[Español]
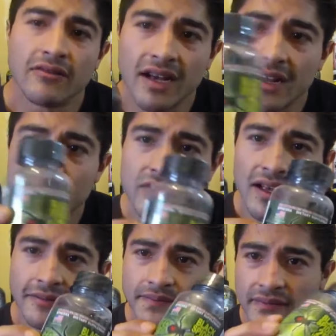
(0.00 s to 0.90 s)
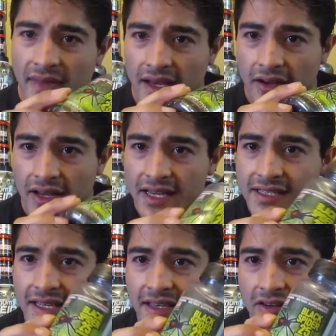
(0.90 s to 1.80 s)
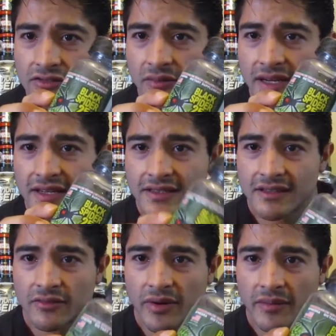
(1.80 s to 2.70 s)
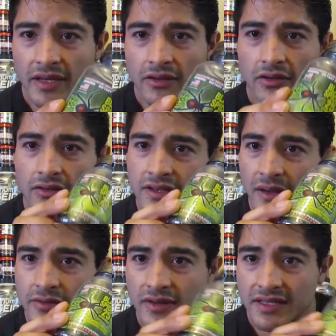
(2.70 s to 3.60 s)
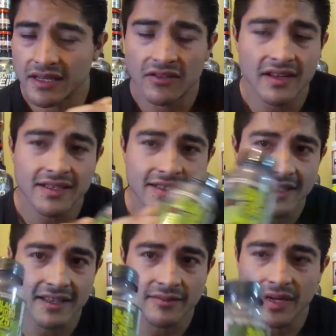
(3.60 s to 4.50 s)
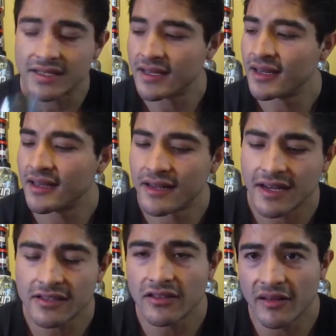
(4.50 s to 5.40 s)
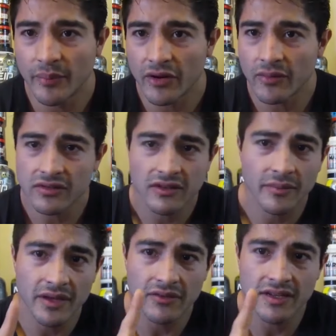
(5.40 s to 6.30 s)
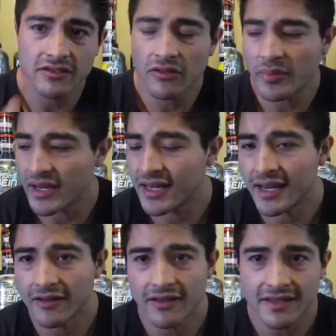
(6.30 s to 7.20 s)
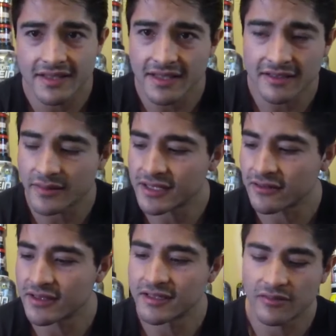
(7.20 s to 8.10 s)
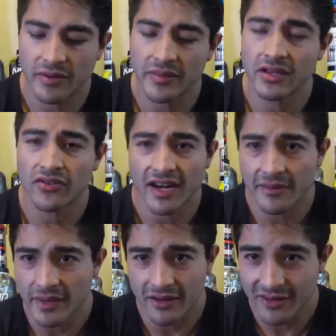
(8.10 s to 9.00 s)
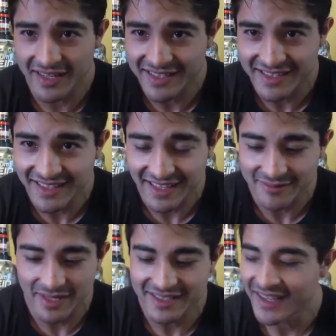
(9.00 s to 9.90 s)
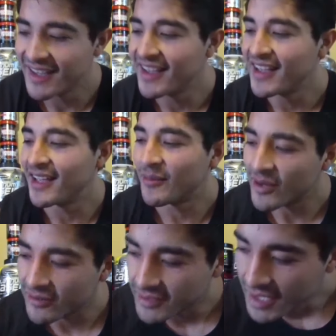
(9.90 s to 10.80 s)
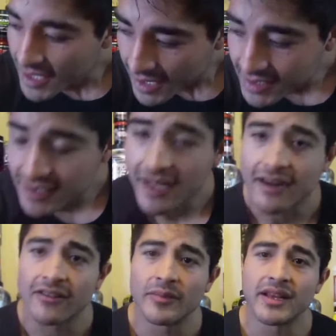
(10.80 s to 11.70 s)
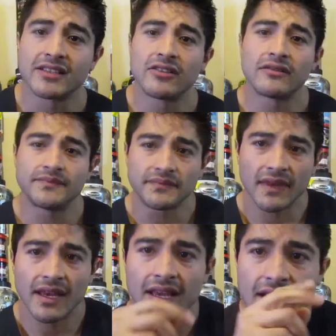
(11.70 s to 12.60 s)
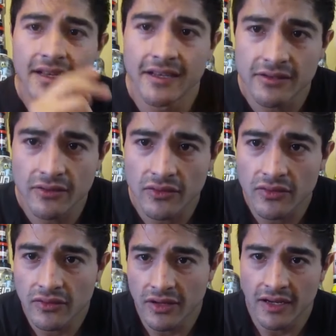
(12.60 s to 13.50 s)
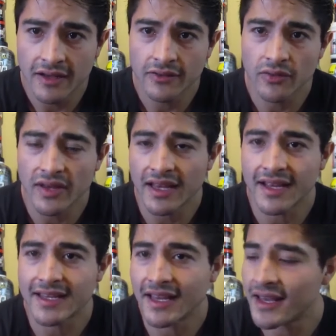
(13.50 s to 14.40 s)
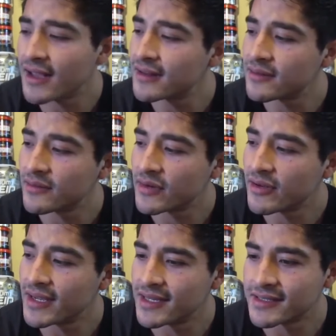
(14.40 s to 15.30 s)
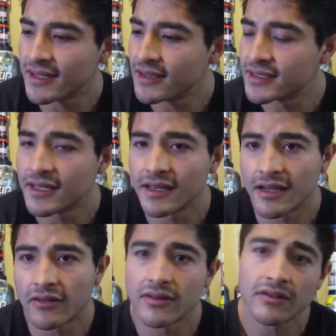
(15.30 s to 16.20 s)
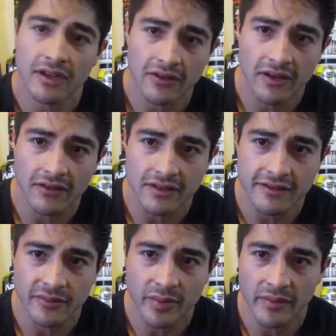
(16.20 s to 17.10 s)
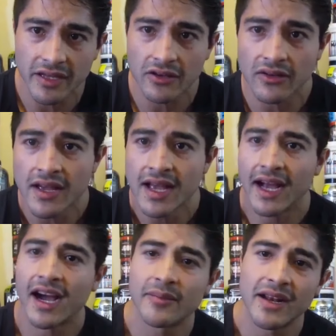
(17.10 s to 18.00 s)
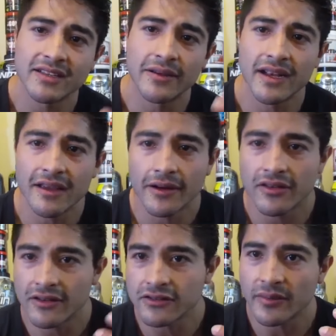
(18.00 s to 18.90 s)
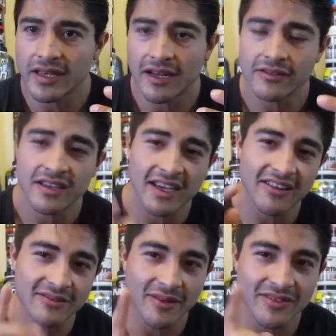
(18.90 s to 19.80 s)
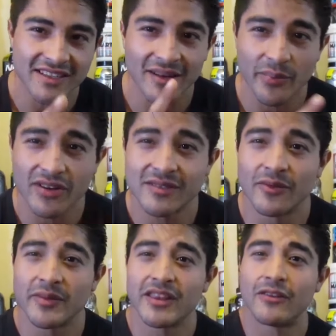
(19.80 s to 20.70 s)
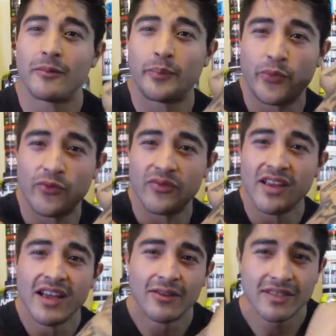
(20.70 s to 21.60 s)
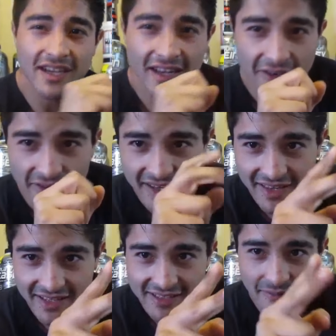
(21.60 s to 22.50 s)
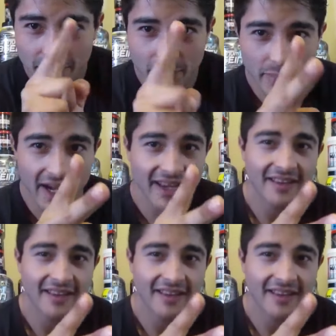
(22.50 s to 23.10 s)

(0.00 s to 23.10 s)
Una cápsula y si ya te acostumbras a este suplemento, dos cápsulas. No necesitas más. En el caso de polvo, solamente un scoop y ya no necesitas más con este suplemento. Créeme, no necesitas más. Y bueno, esa es la recomendación. Y su duda que tenían, bueno, ahí está. Si tienen alguna otra duda con este suplemento, háganmela saber aquí abajo en los comentarios. Y nos vemos hasta el próximo video. Luis Aguilar Fitness. Bye.